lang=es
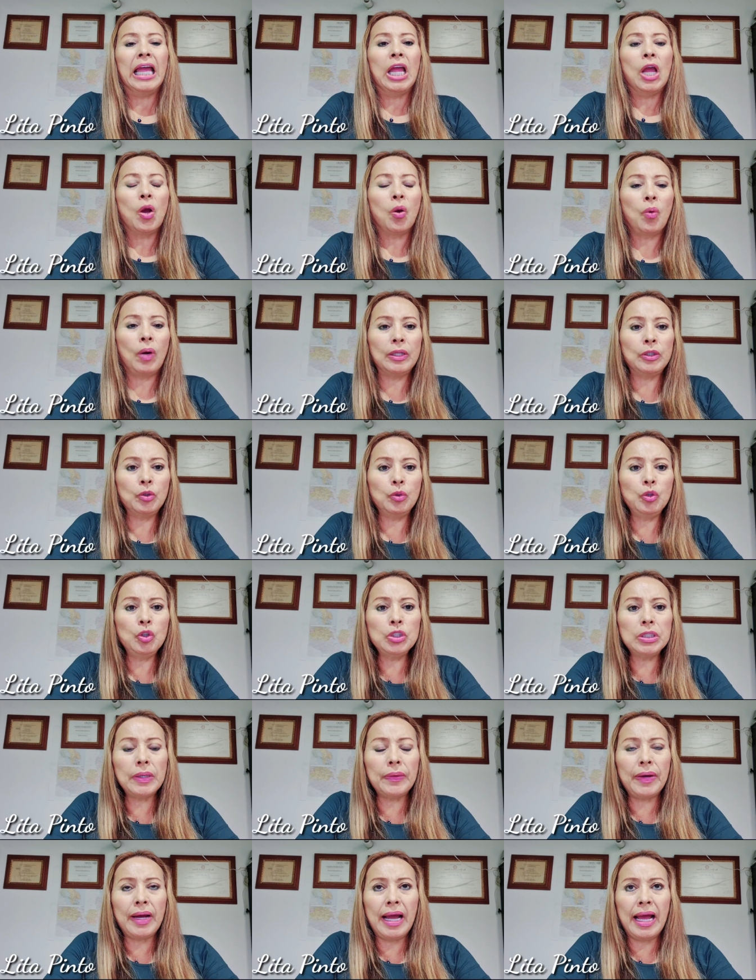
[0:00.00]
Cuando uno
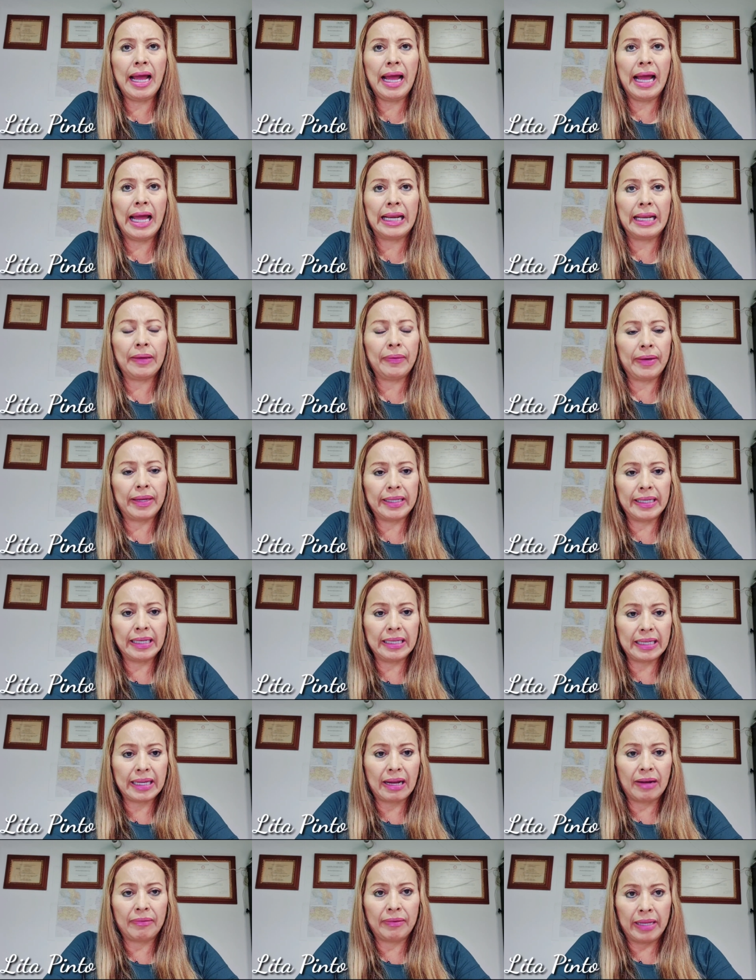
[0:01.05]
se va a lavar el
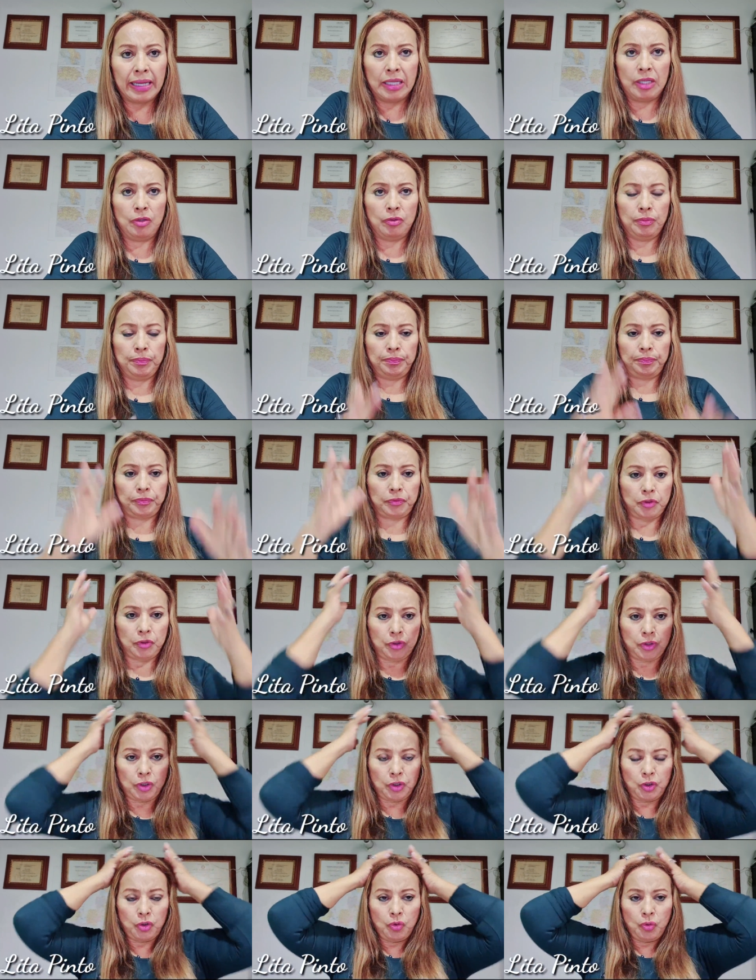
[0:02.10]
cabello,
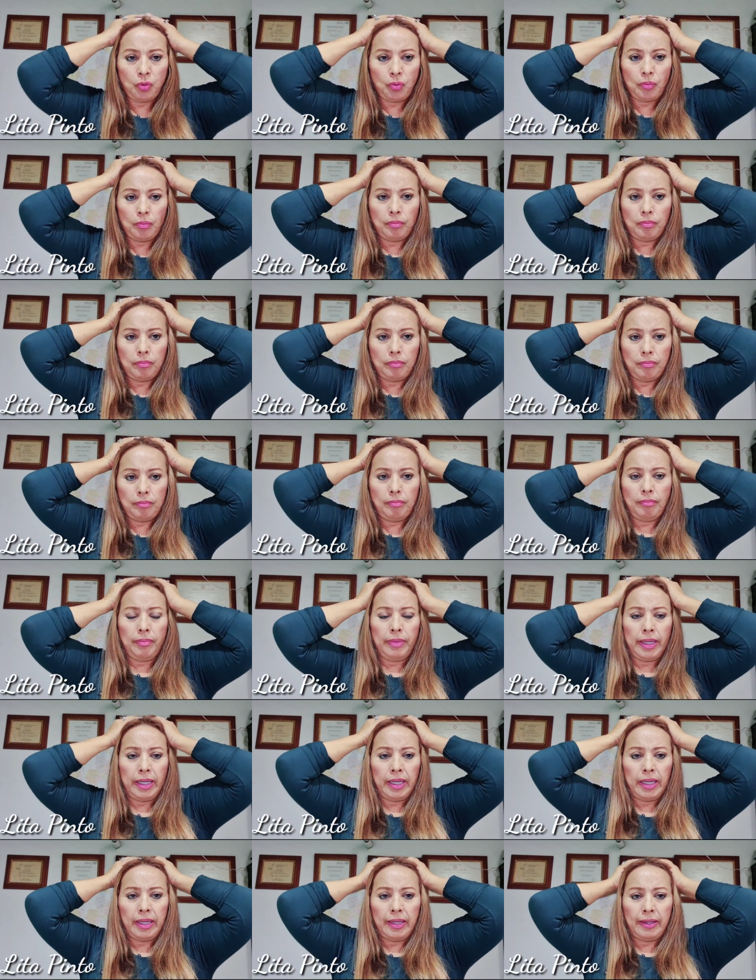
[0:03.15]
entonces yo
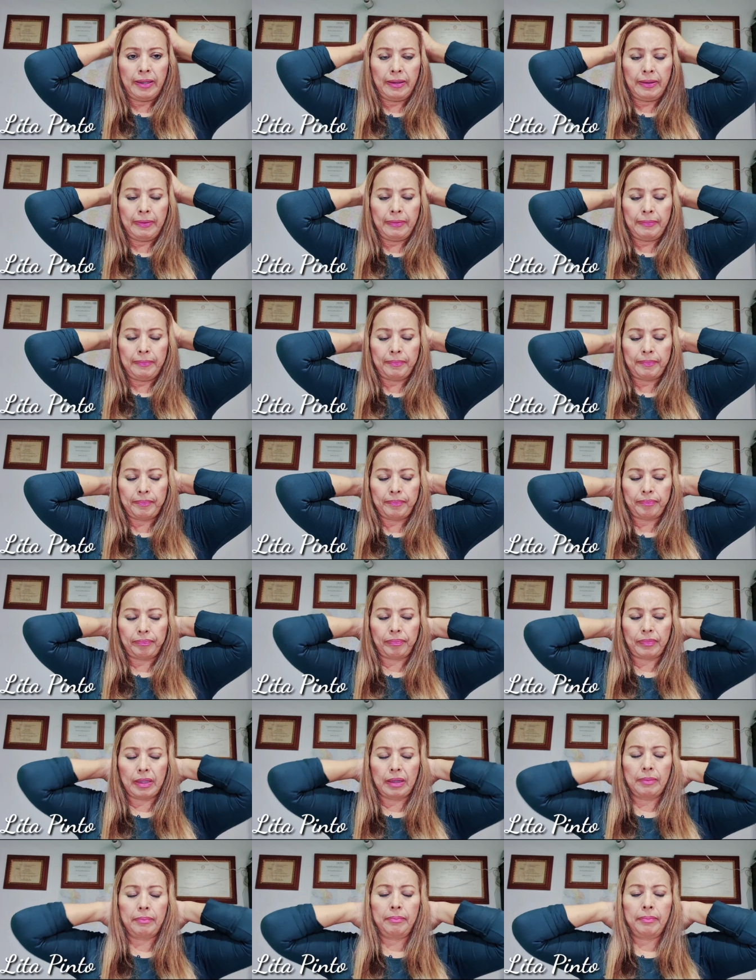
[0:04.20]
me,
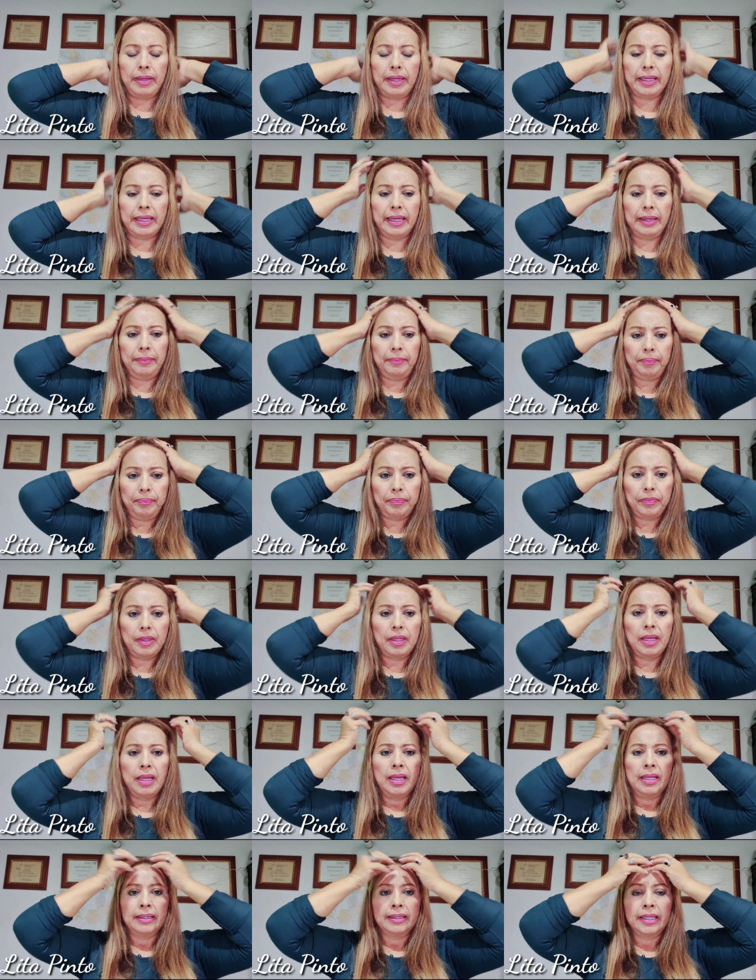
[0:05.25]
me ¿qué?
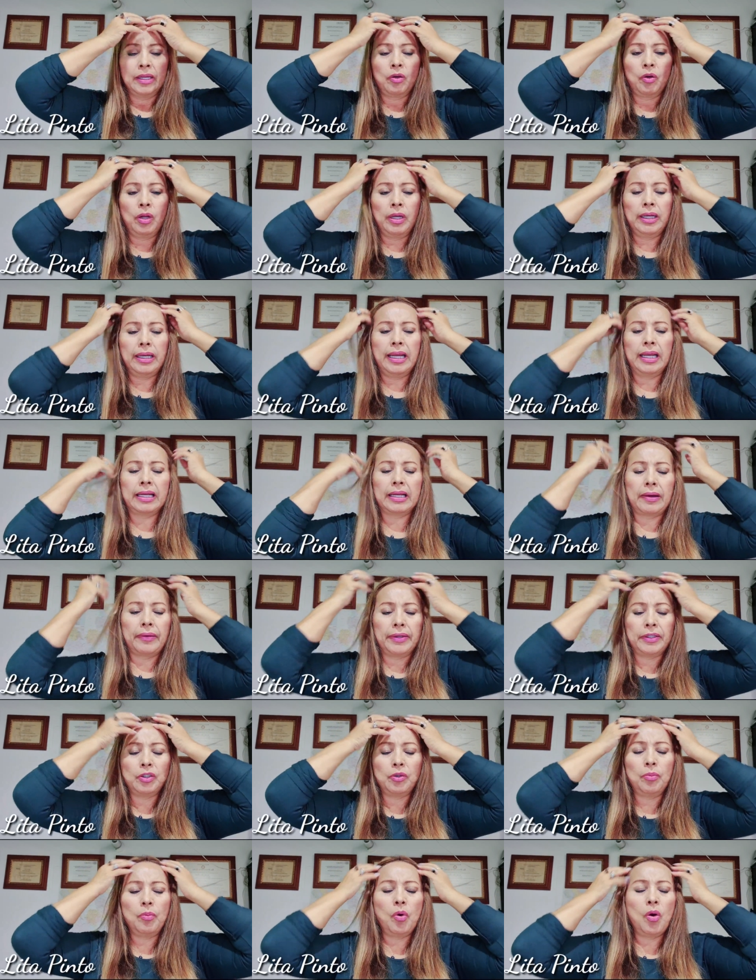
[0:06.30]
Tengo el,
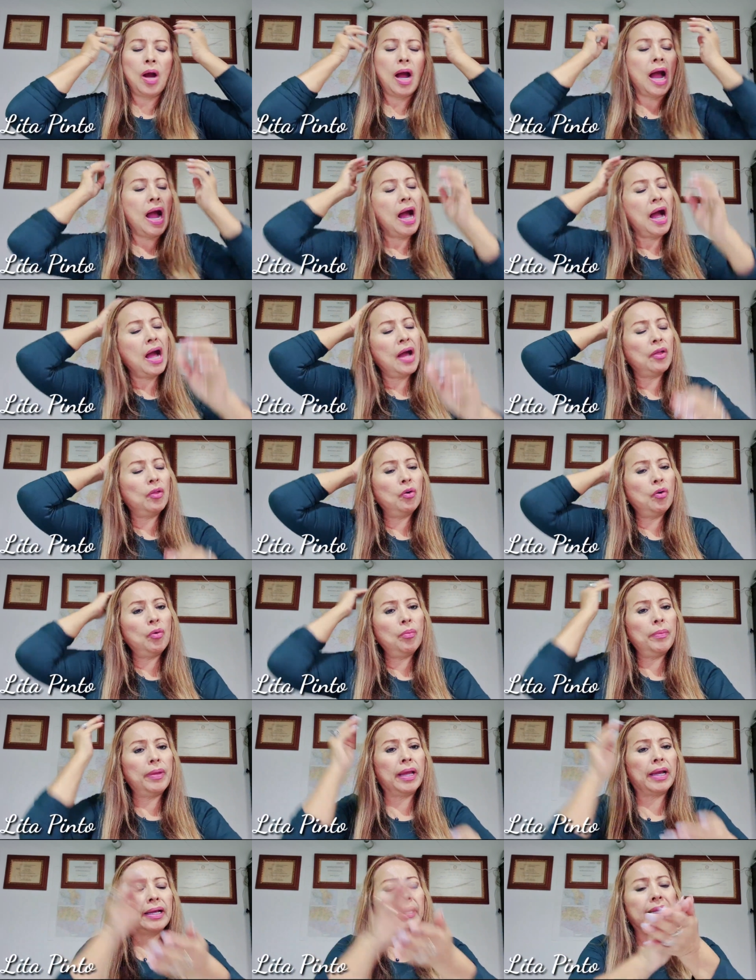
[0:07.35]
cabello mojado,
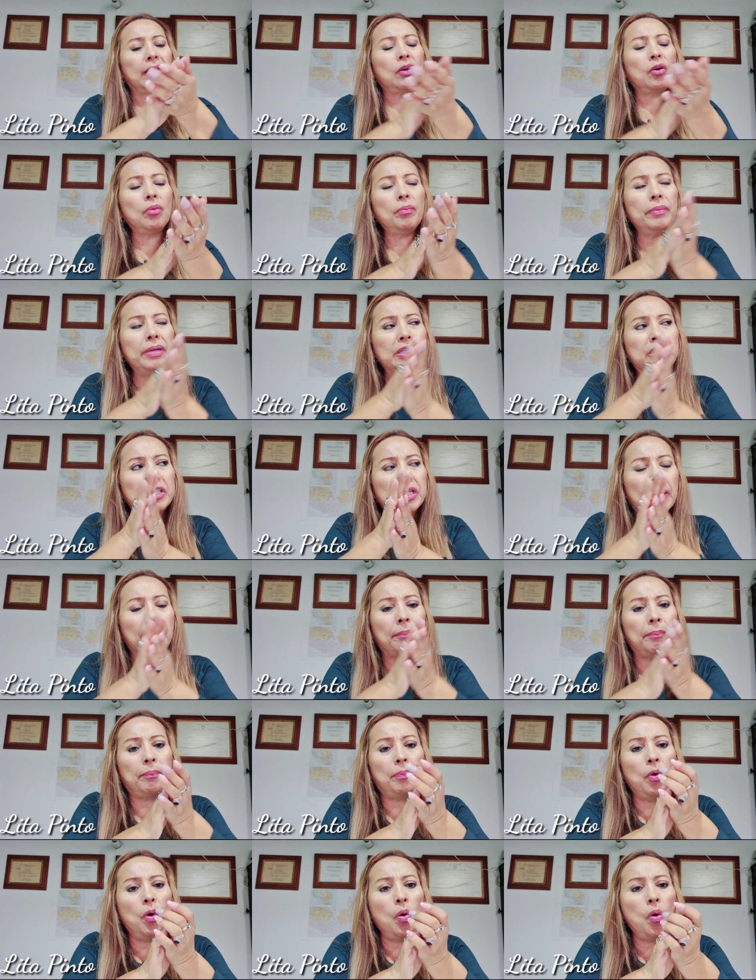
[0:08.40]
me agrego mi
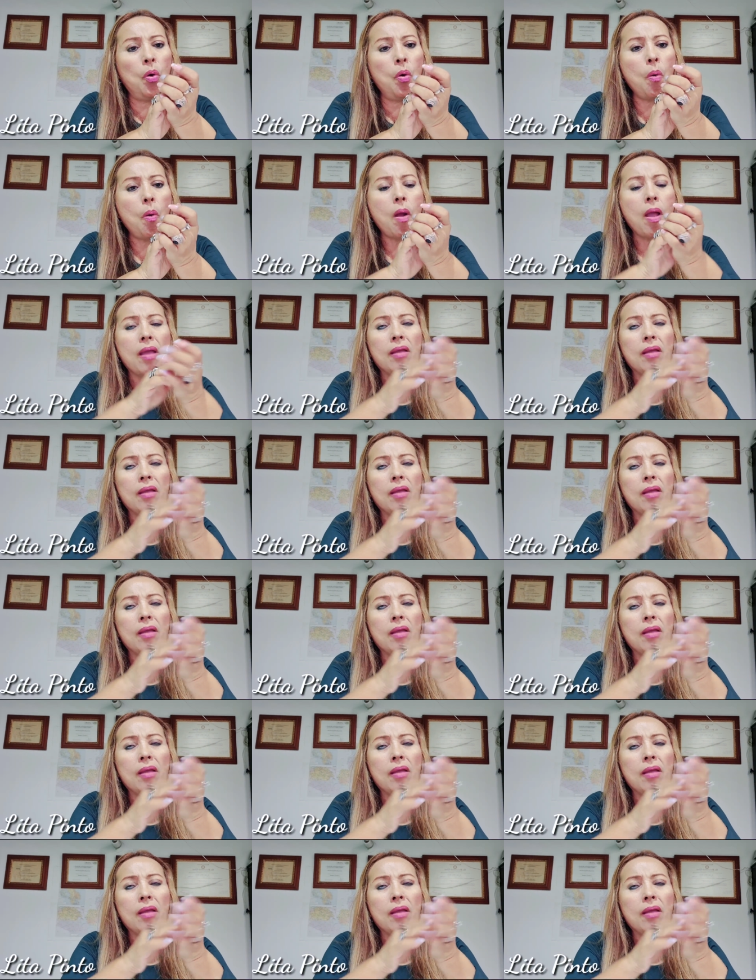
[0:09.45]
champú.